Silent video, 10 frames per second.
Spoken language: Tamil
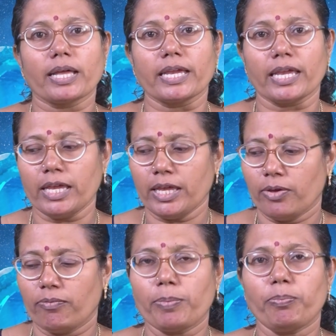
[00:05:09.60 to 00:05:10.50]
அதை
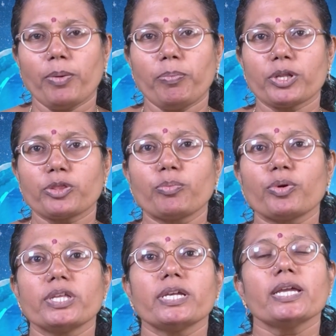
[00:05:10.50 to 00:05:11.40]
வெப்பப்படுத்தும்
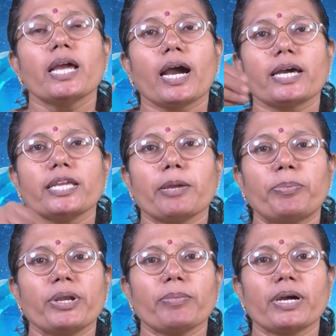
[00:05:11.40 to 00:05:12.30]
போது அது
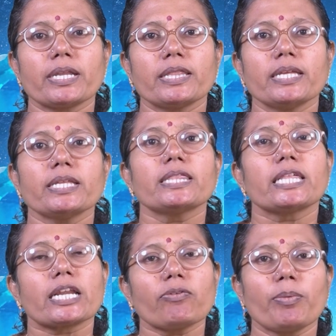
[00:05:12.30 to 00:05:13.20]
எப்படி மாறியது
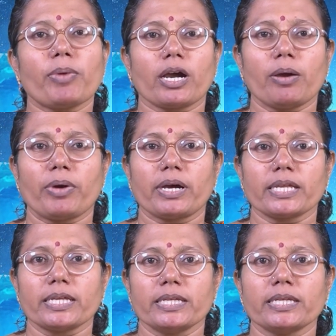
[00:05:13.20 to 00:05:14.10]
திரவமாக
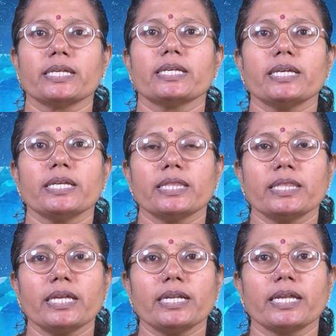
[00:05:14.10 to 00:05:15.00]
மாறியது
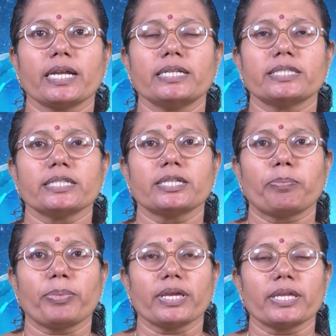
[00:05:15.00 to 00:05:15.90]
இந்த நிகழ்ச்சிக்கு
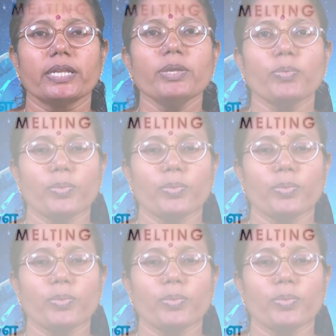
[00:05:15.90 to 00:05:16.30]
பேர்